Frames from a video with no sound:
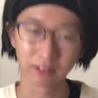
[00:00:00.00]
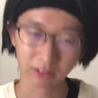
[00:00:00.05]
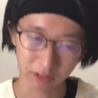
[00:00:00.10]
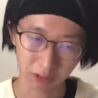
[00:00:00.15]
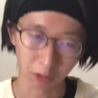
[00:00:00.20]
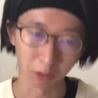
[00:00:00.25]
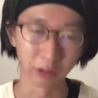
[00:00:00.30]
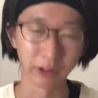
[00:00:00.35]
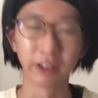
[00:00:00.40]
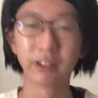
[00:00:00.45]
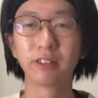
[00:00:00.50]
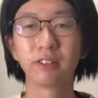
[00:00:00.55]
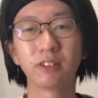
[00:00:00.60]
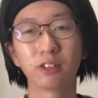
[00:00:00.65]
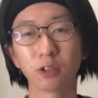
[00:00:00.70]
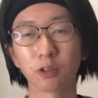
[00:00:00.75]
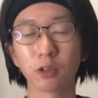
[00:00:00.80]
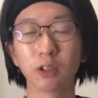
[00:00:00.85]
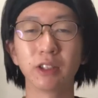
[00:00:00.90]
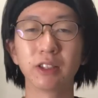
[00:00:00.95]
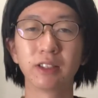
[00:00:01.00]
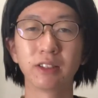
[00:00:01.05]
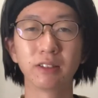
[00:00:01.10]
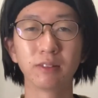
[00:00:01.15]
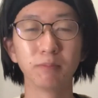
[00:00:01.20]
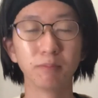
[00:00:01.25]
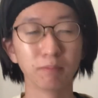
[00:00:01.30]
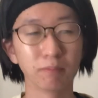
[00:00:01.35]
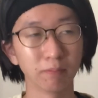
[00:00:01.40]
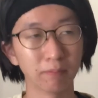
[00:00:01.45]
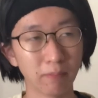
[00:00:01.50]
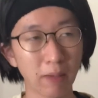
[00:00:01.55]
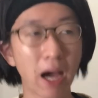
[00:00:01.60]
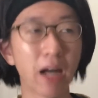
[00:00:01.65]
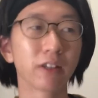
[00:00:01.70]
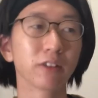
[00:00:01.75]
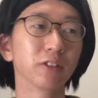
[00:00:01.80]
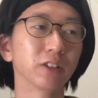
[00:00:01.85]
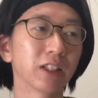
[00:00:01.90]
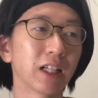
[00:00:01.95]
こういちょっと言って
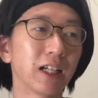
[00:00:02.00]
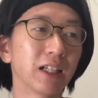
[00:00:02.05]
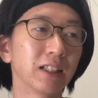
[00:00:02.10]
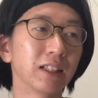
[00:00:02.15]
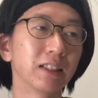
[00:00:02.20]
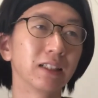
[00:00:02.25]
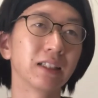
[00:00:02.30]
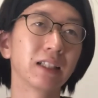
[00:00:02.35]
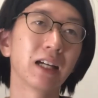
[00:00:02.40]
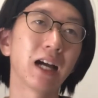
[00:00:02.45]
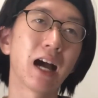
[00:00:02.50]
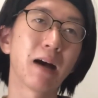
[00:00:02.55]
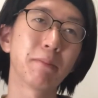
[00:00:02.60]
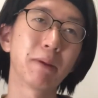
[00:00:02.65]
アルノちゃんが、